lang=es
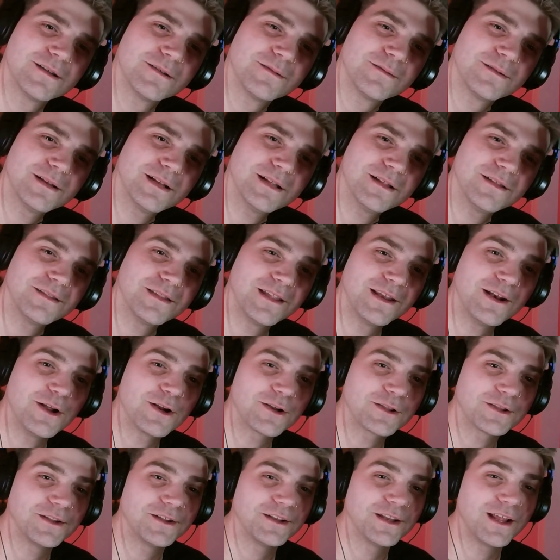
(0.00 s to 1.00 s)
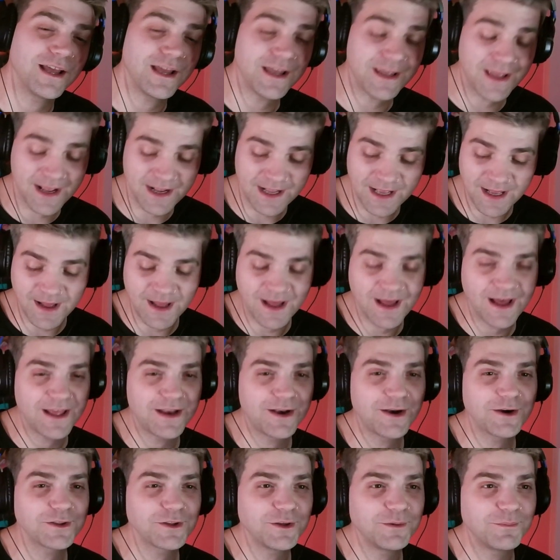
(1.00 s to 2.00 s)
de Norton. Ey, acá
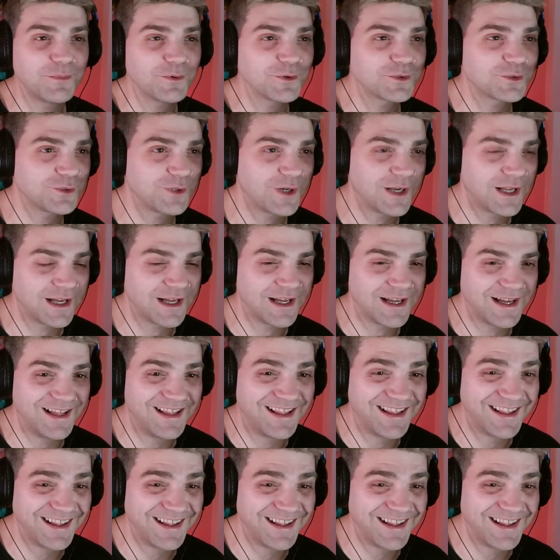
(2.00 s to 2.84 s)
Norton puso una.